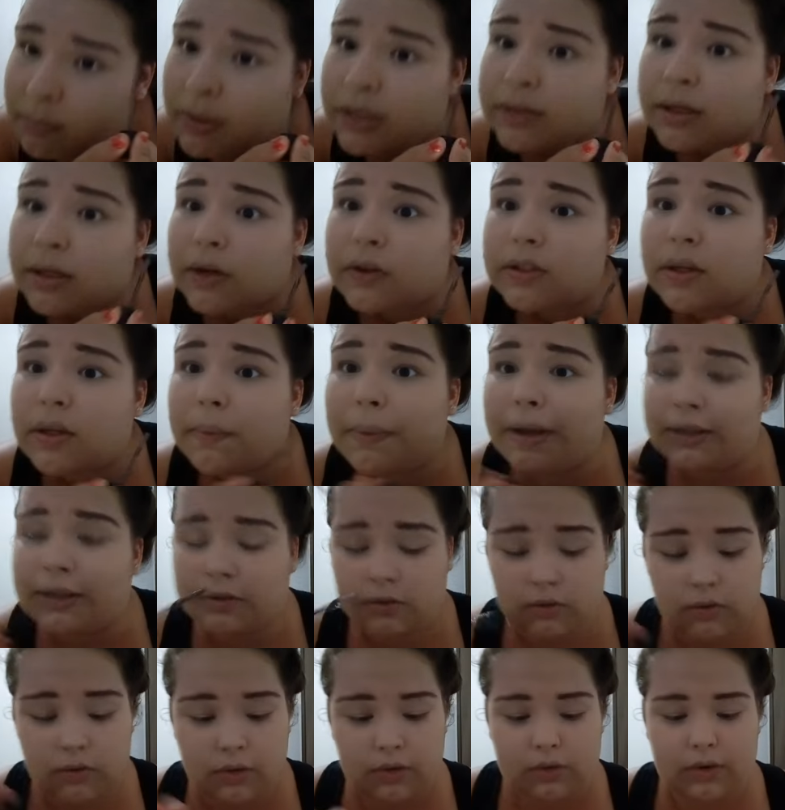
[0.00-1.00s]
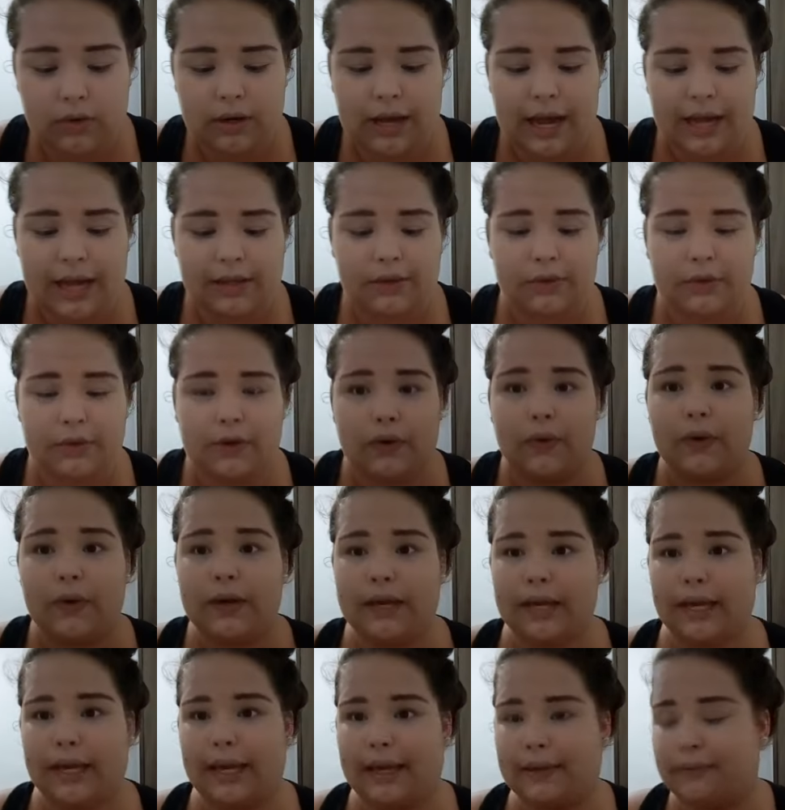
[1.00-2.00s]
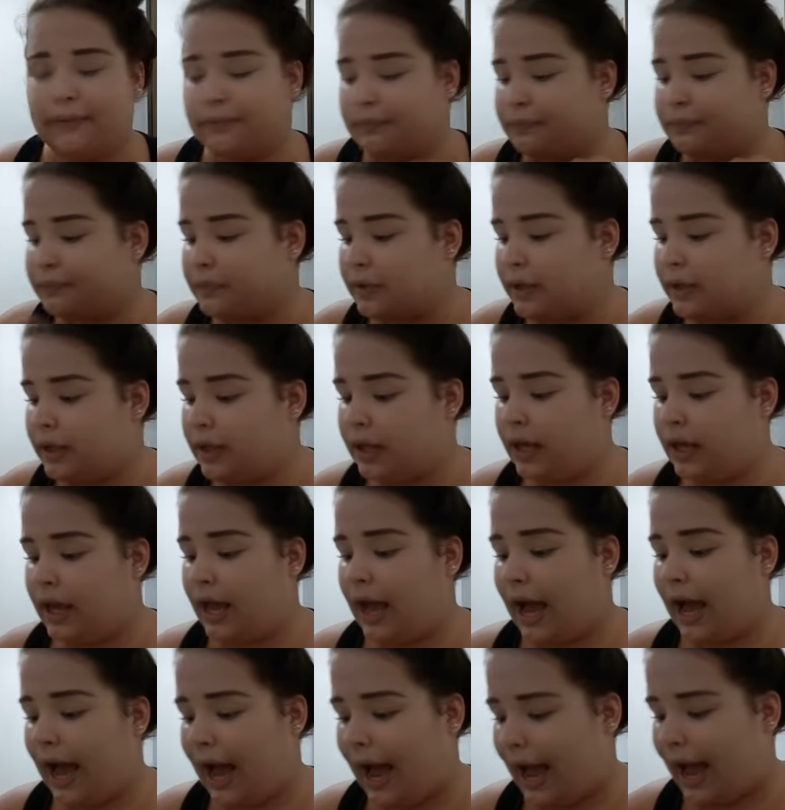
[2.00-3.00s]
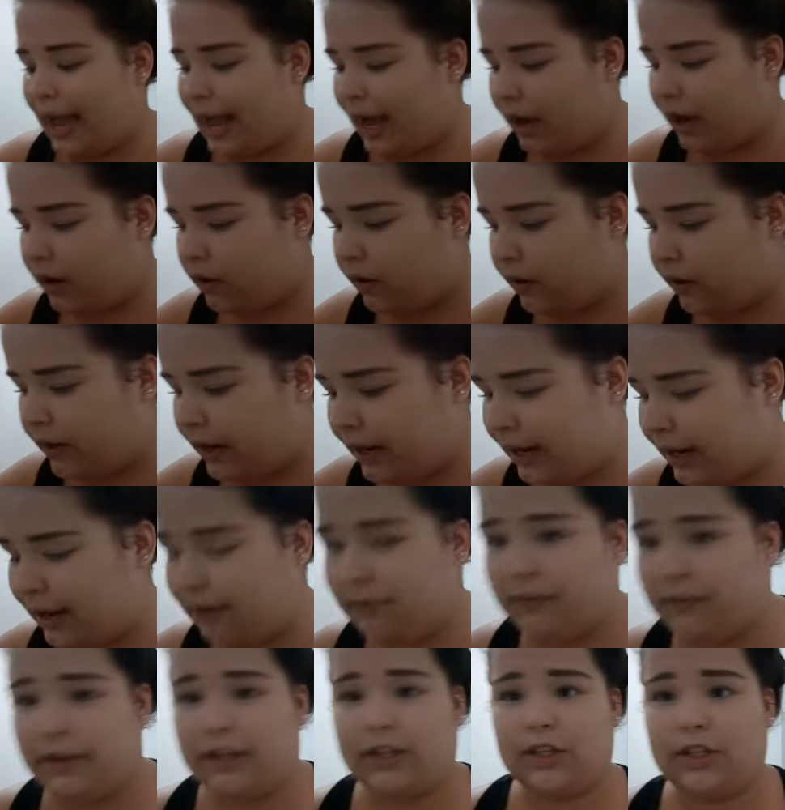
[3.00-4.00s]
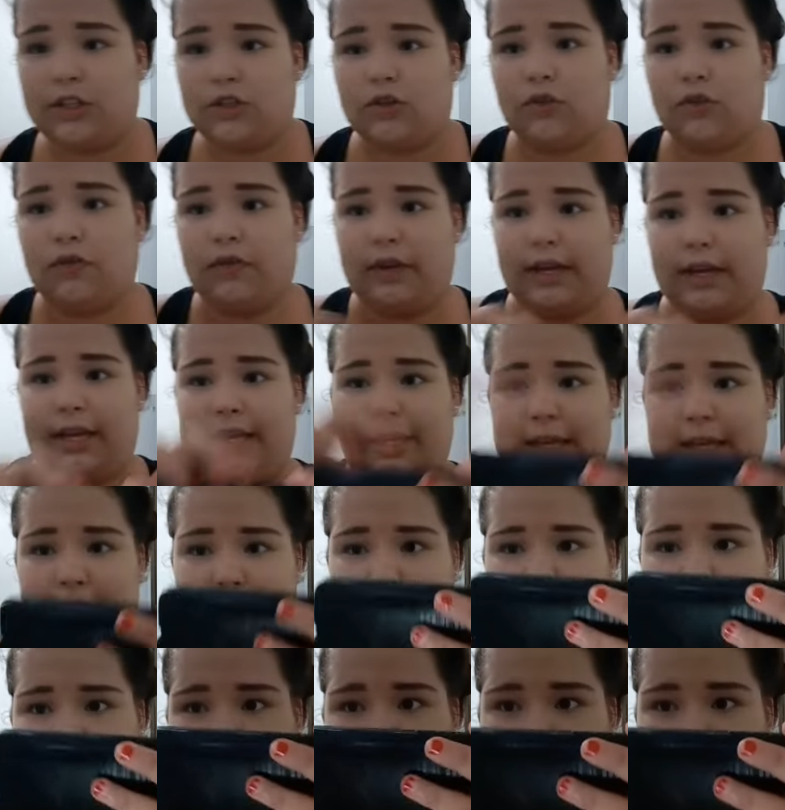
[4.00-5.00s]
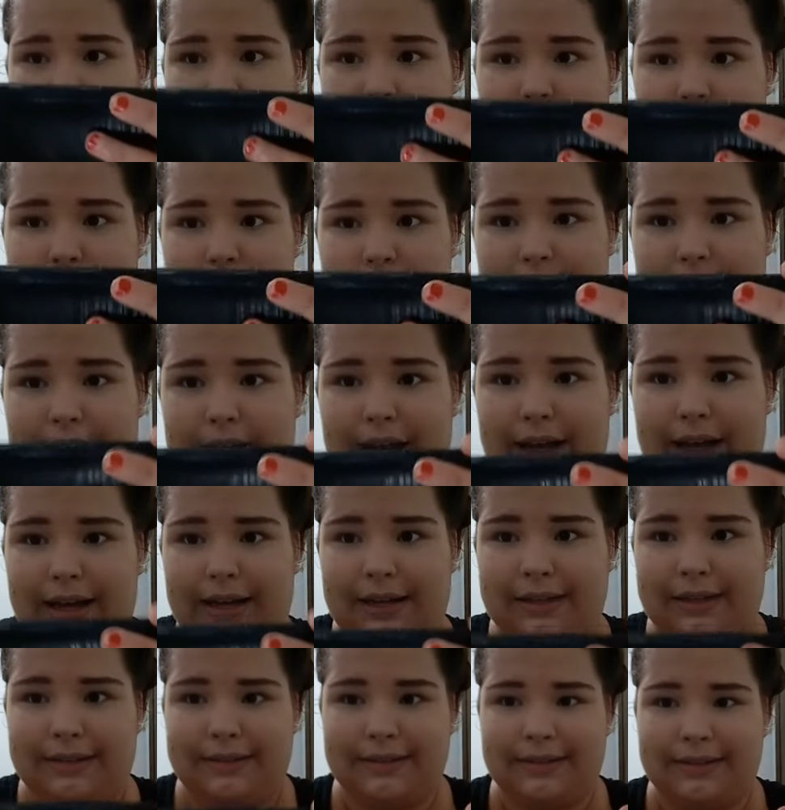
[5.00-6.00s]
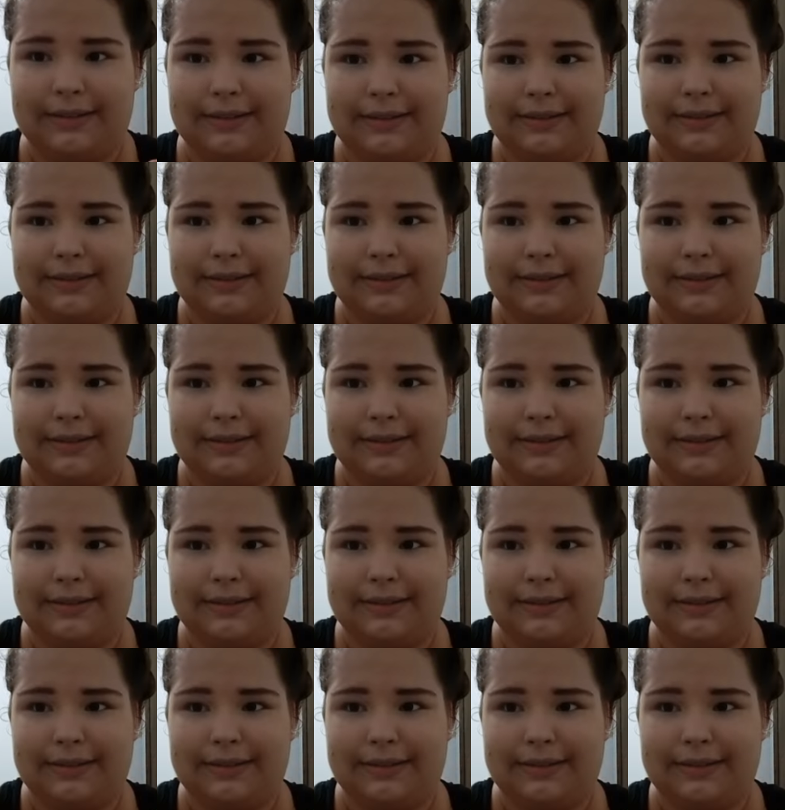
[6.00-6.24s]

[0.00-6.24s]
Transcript: Mesma coisa eu passo do outro lado e ok. Aí agora ela vem, deixa eu ver aqui, ó, tô com o celular.